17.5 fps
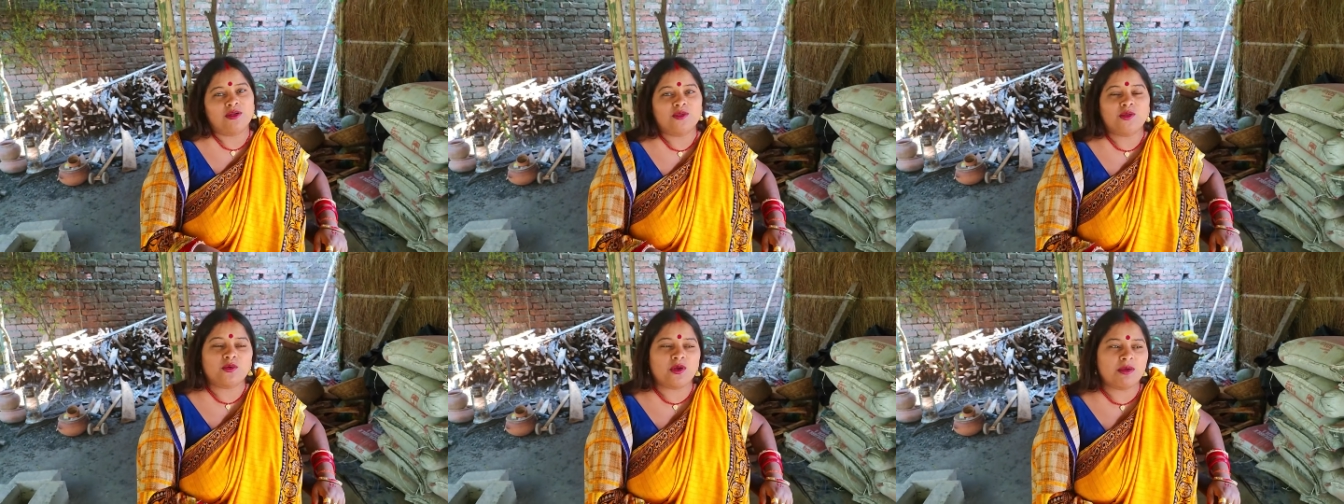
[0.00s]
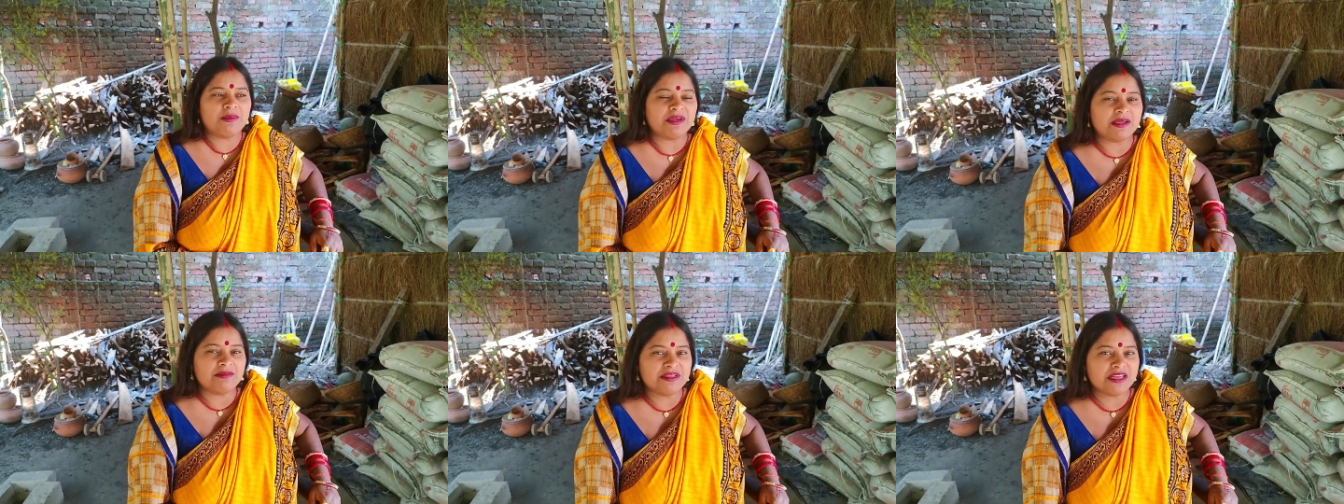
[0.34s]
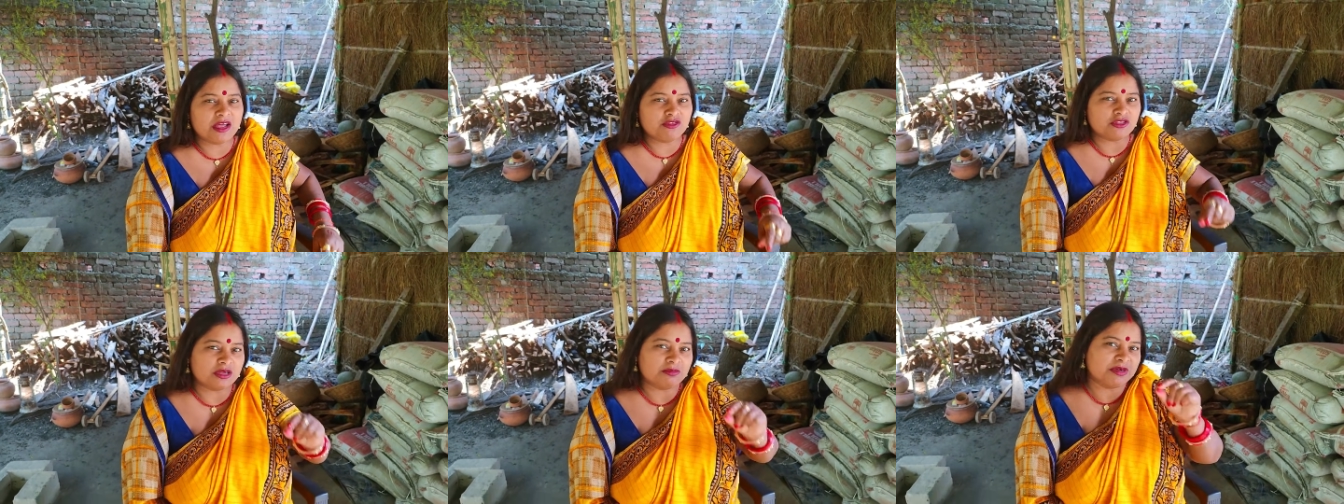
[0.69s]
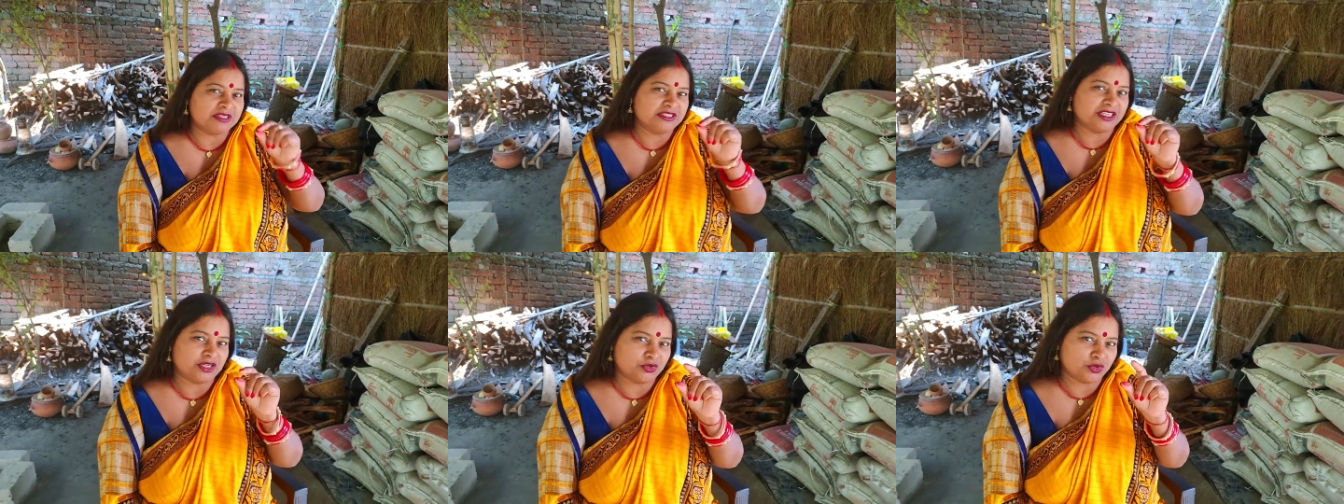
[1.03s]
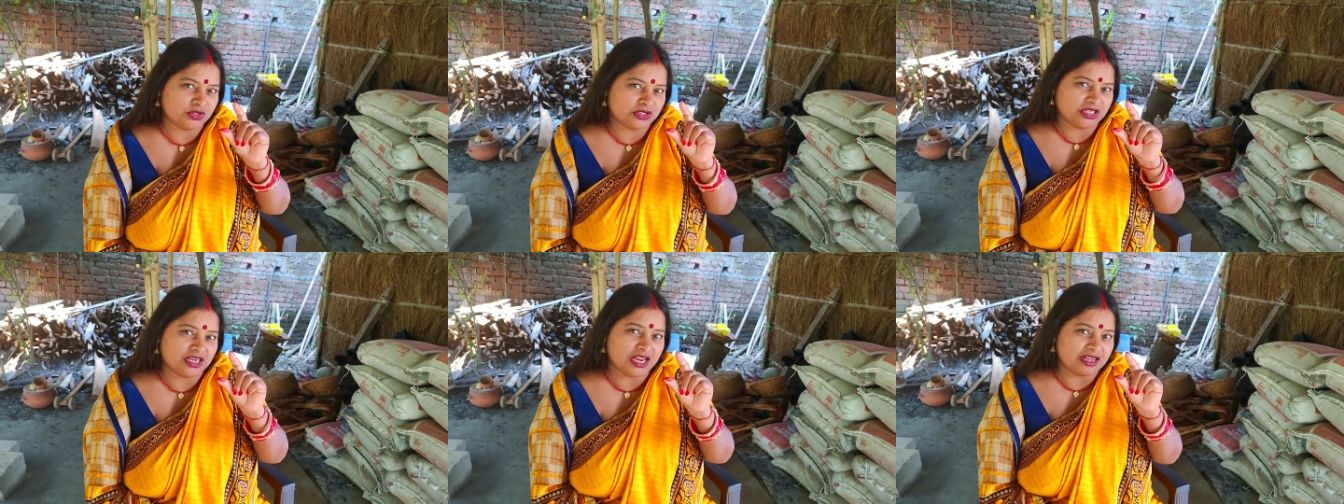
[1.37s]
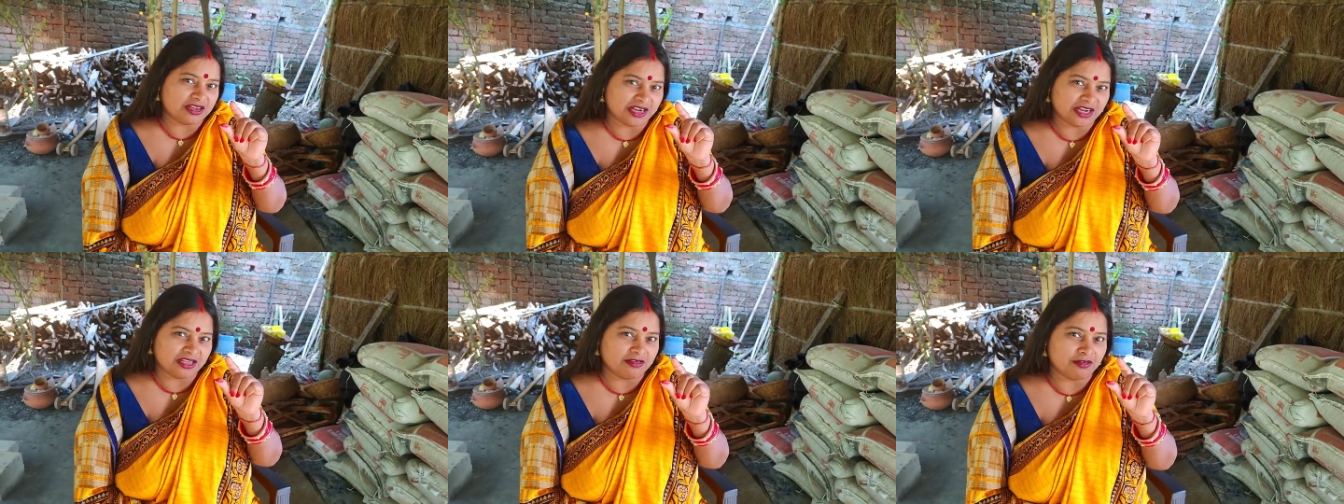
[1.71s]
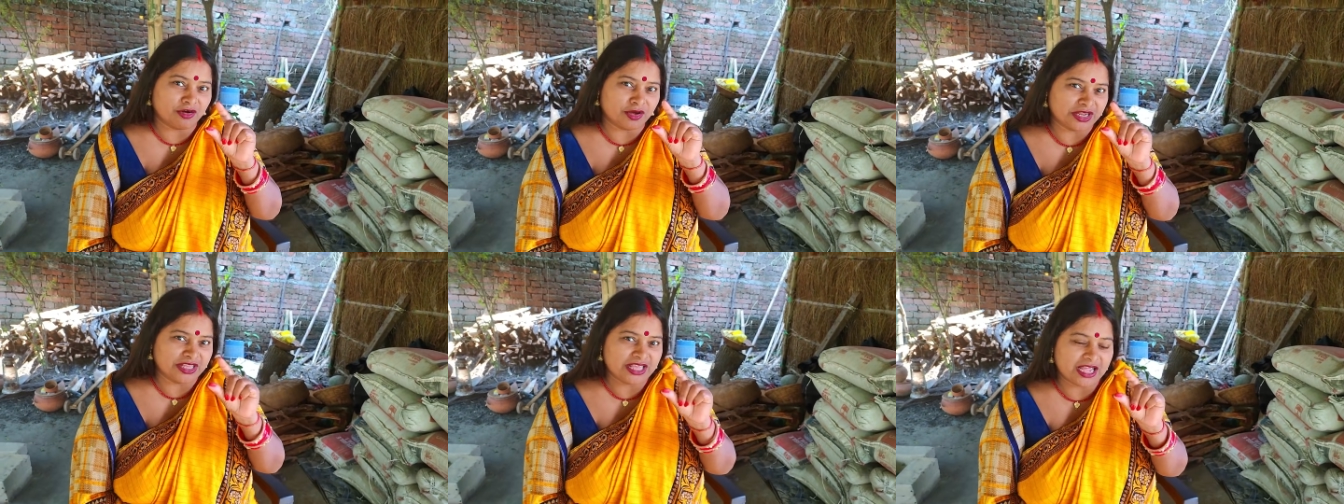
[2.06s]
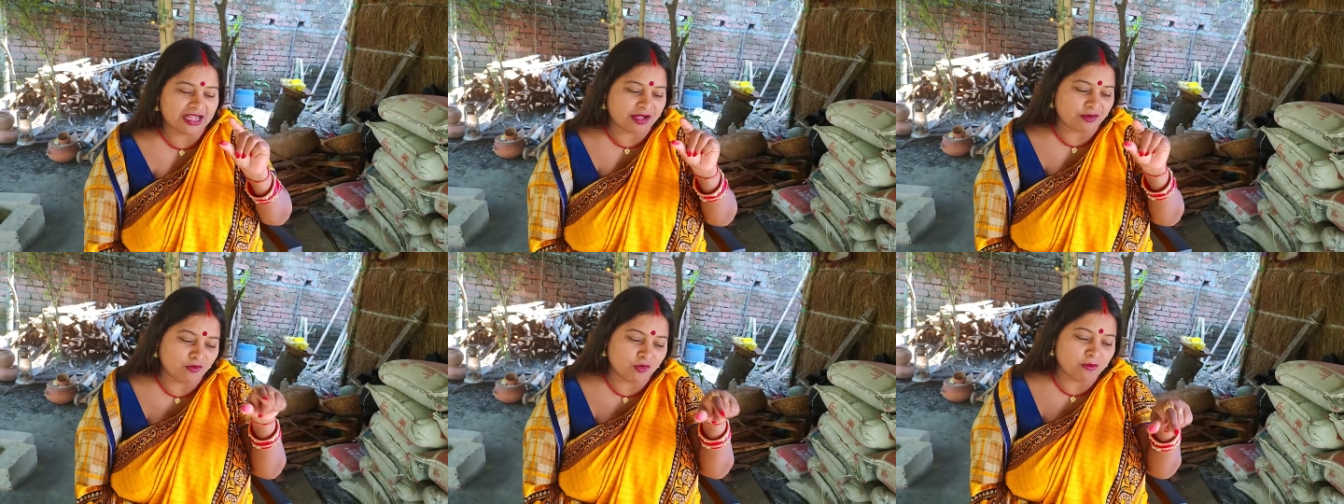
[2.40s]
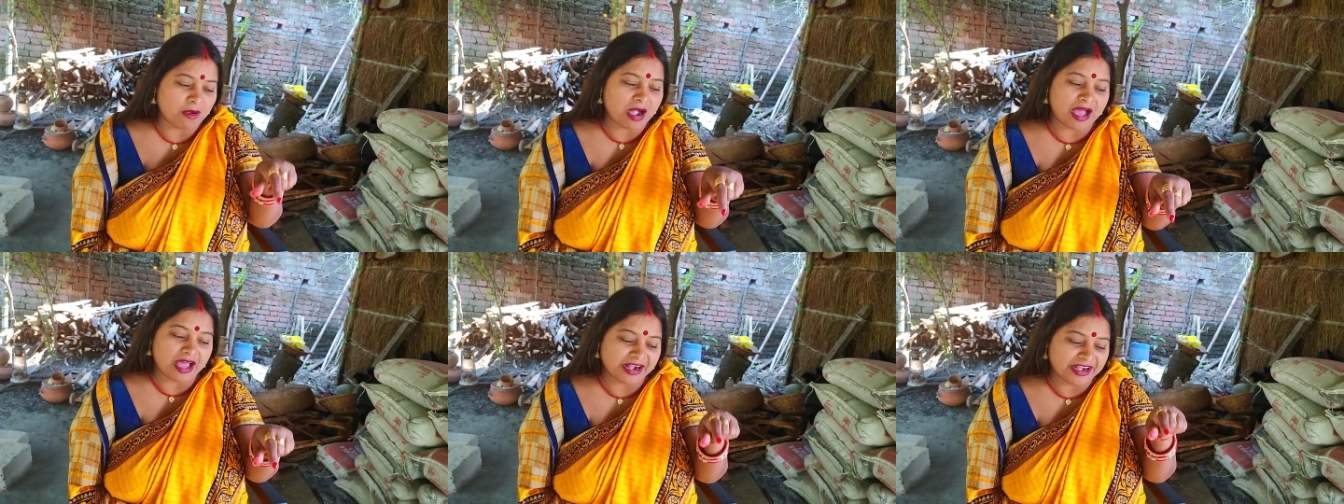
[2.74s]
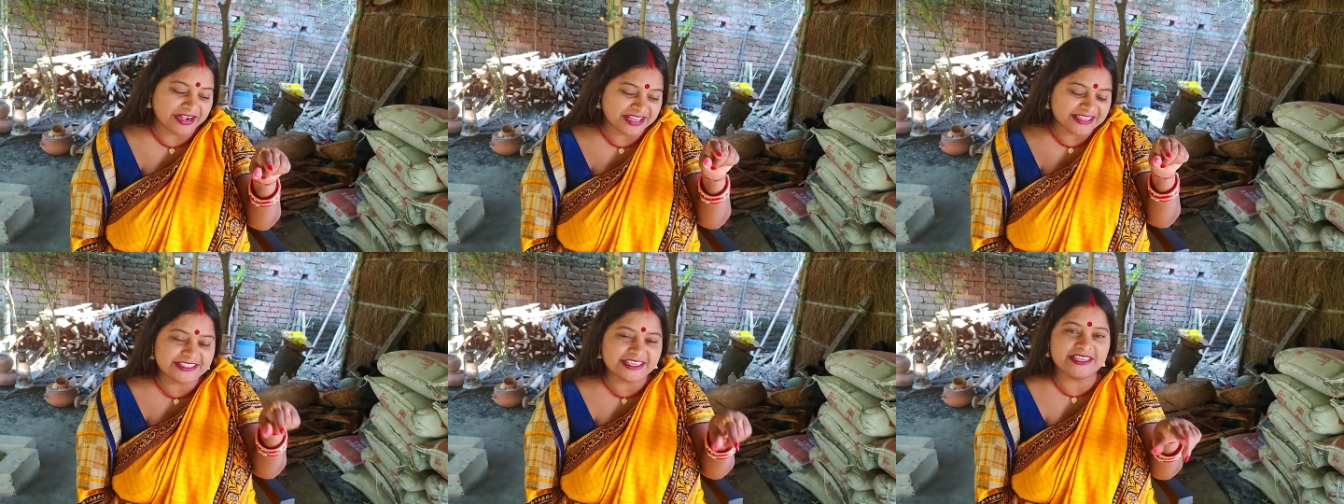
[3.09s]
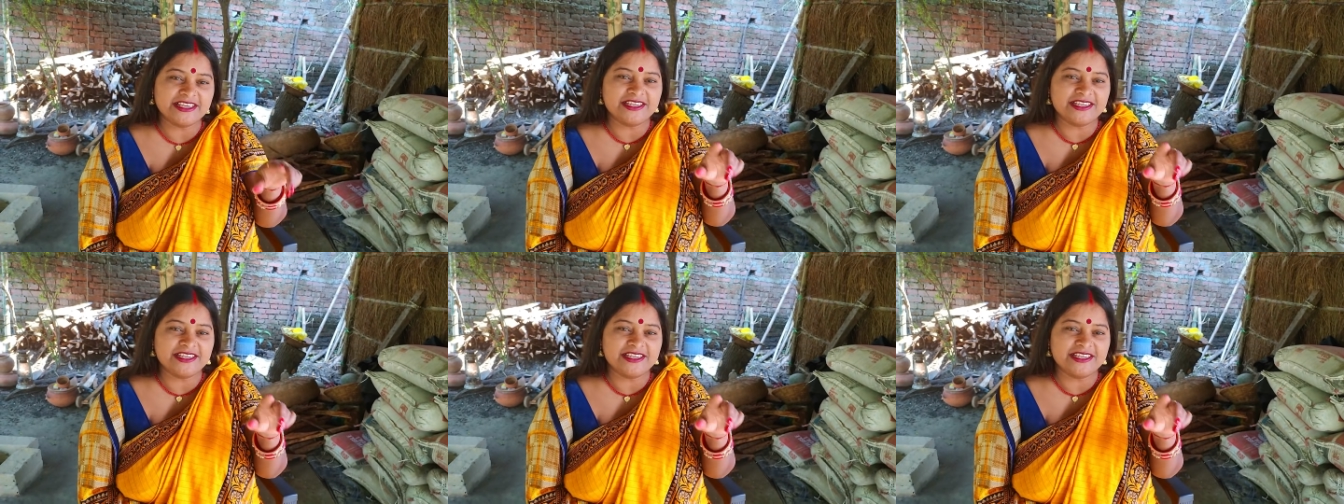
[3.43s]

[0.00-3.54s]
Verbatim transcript: तो कभी कभी ना उसका बच्चा जो होते ना गौरैया का वो बाहर नीचे